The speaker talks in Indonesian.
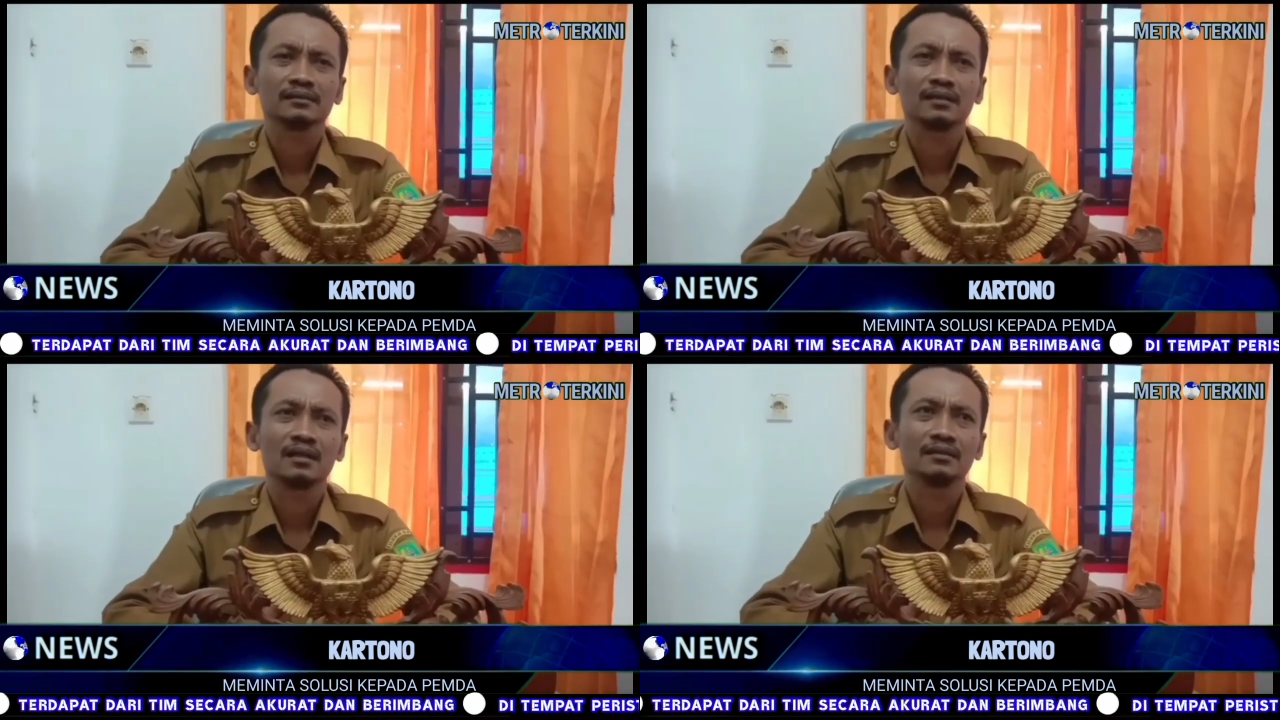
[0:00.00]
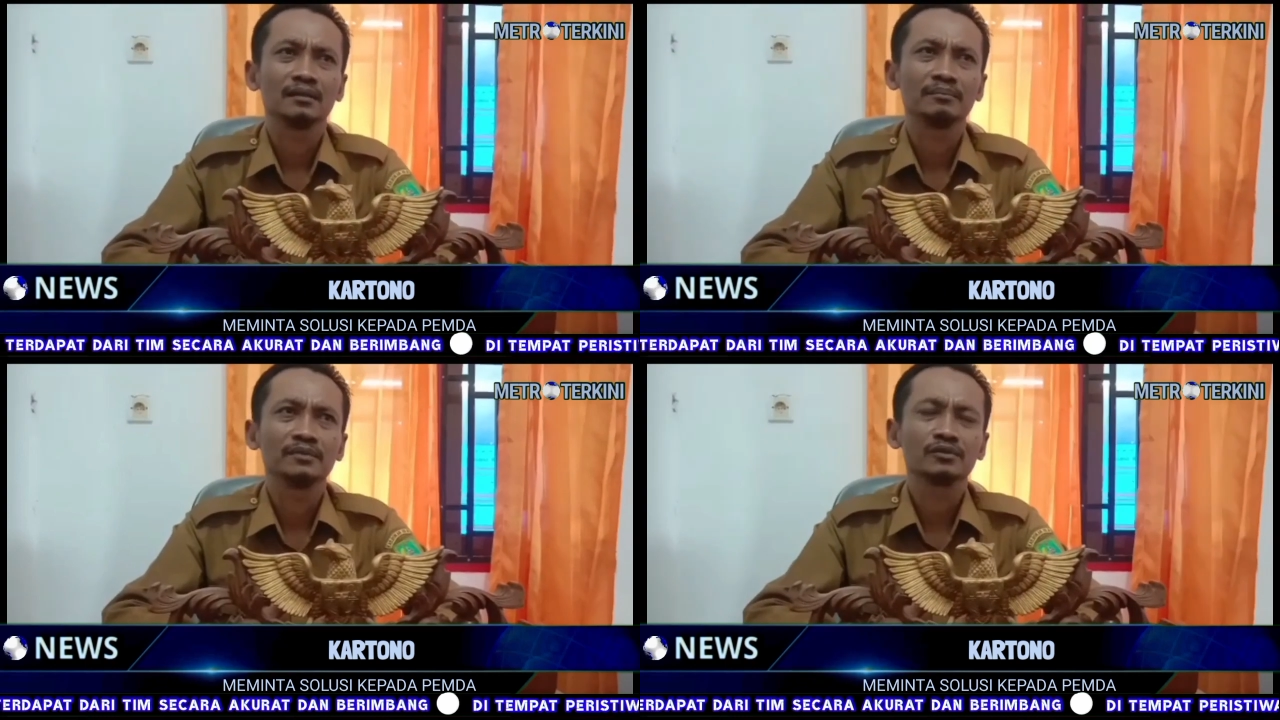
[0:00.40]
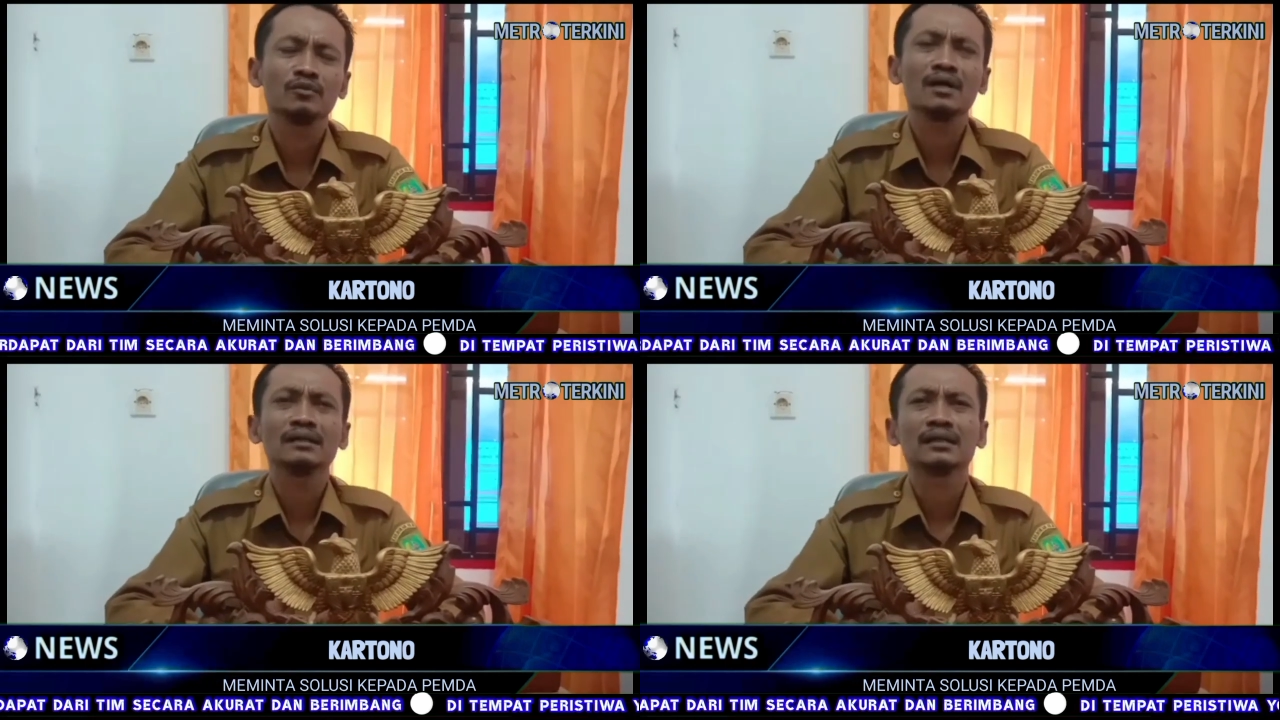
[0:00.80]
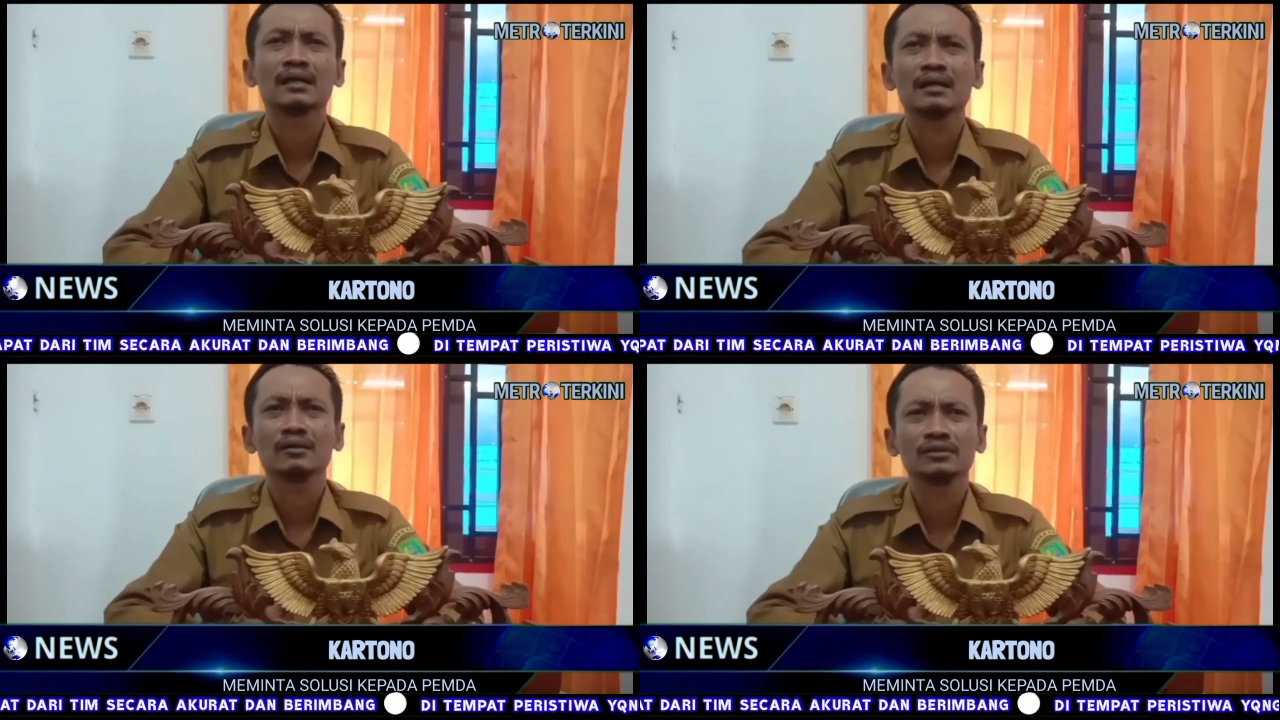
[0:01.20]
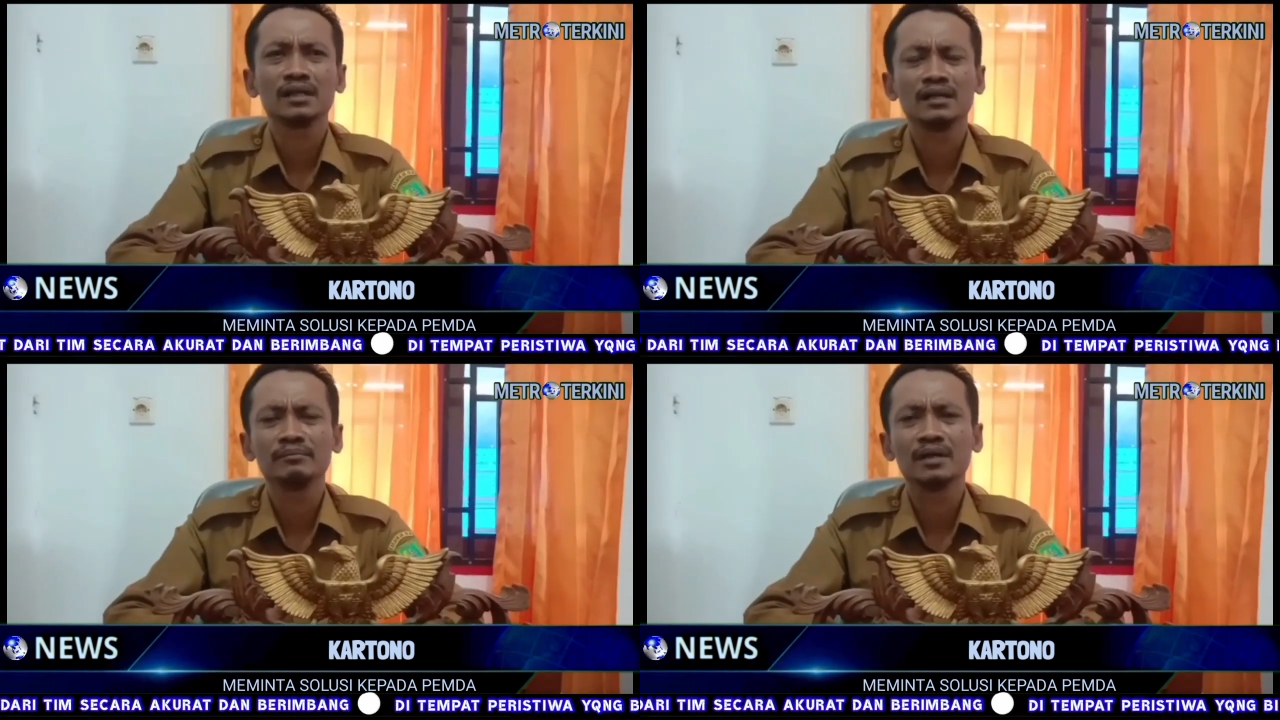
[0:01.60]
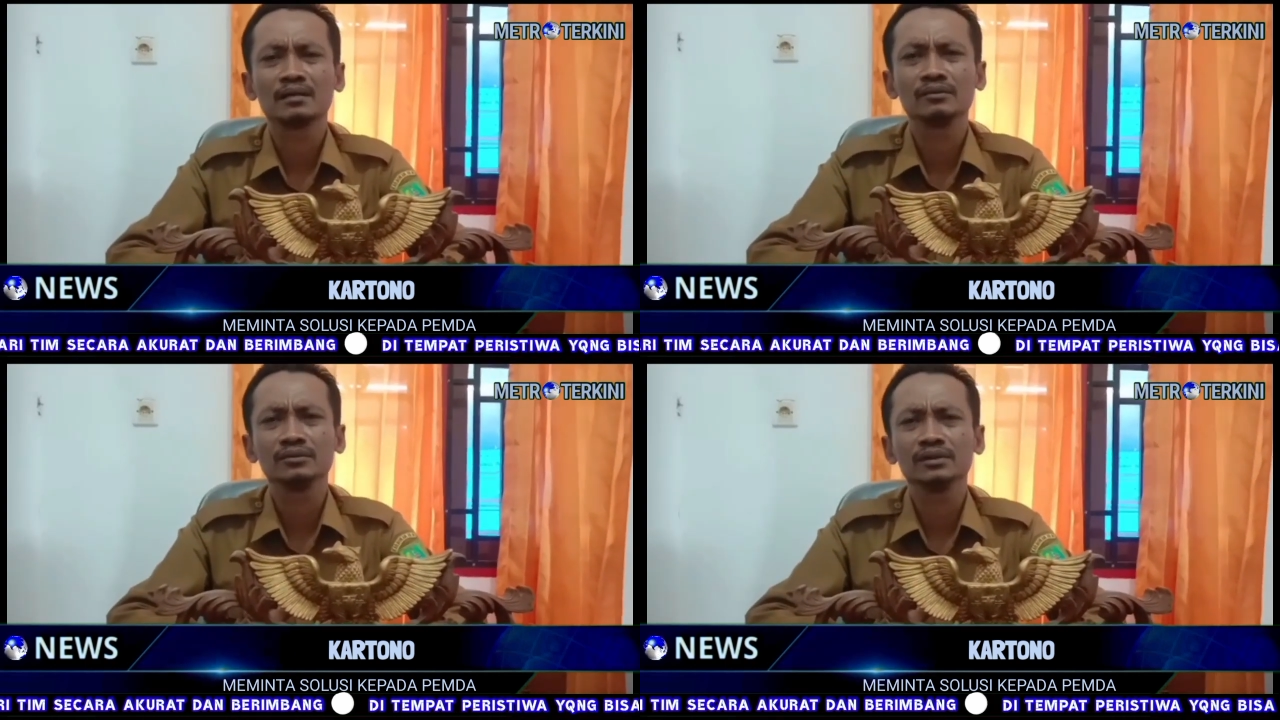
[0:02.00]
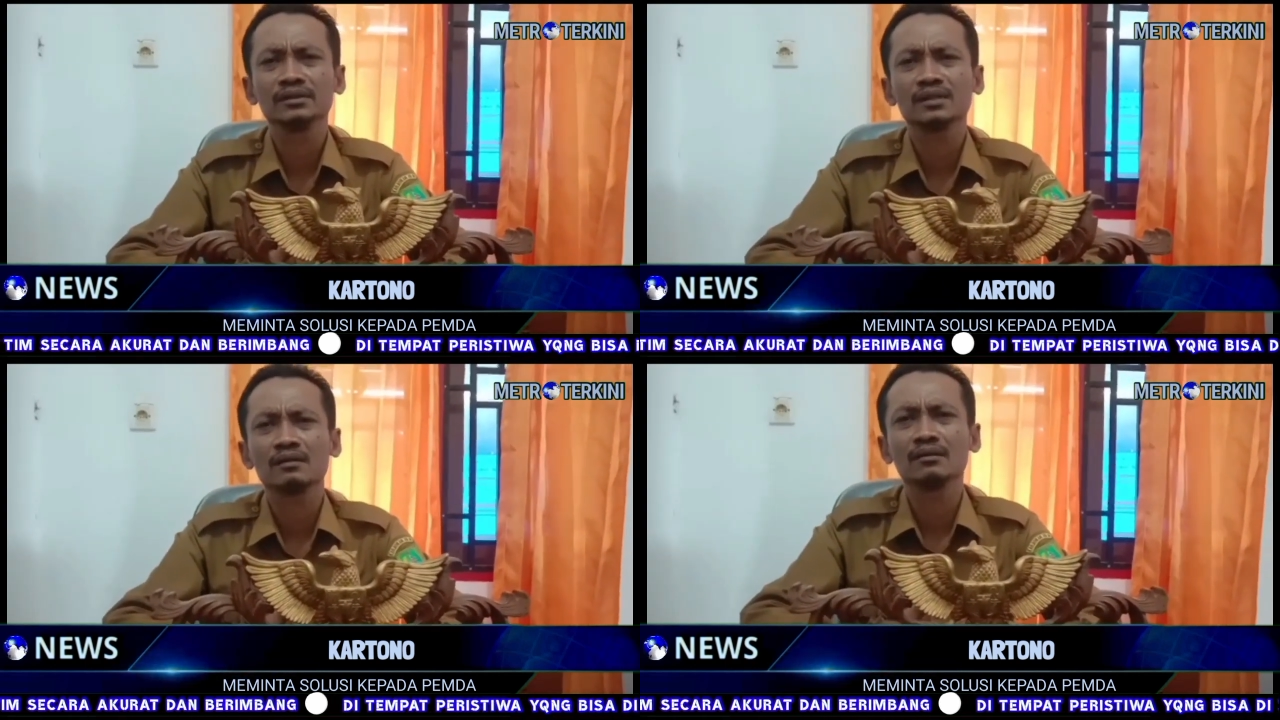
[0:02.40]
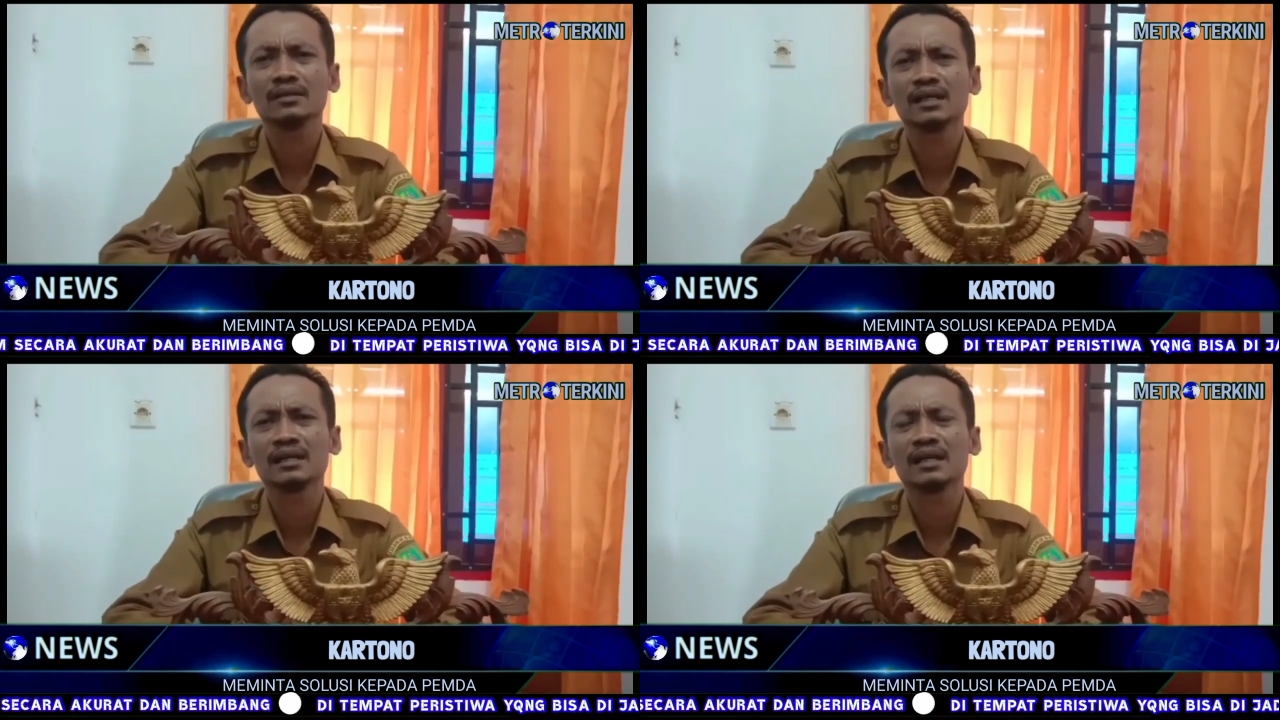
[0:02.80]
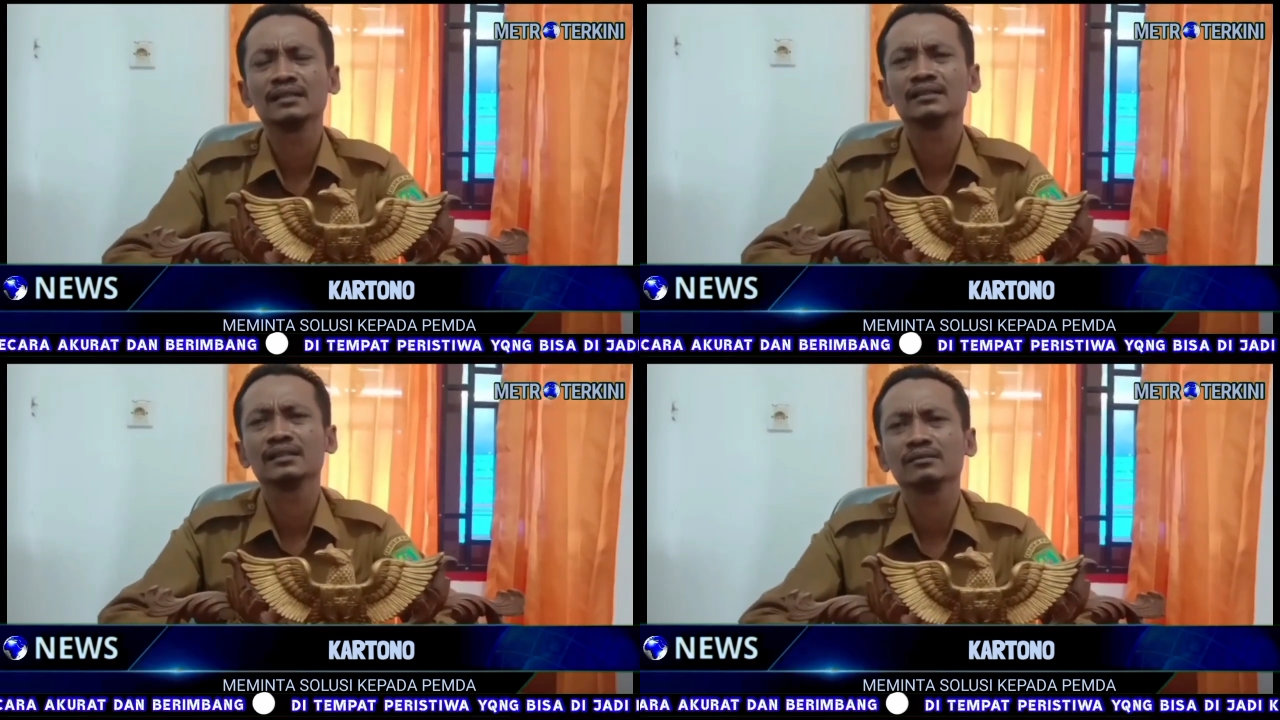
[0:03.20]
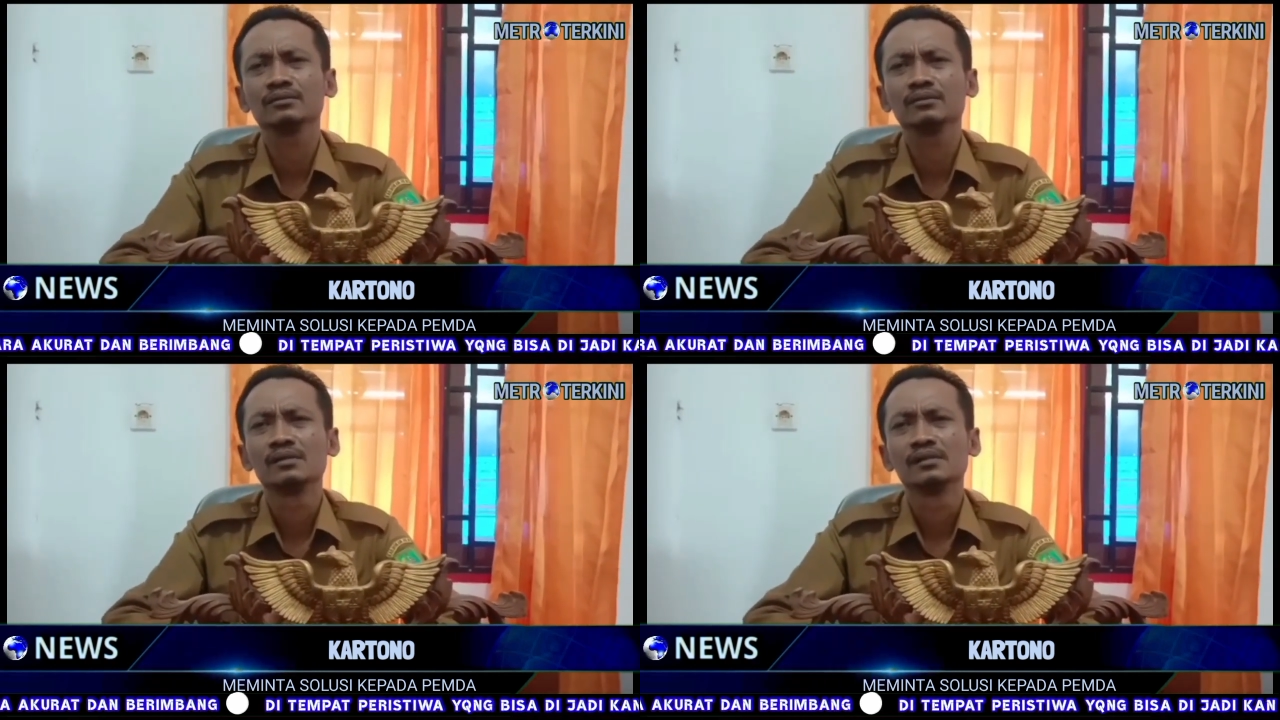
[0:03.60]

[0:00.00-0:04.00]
terhadap semuanya kalau jalan bagus insya Allah yang lainnya itu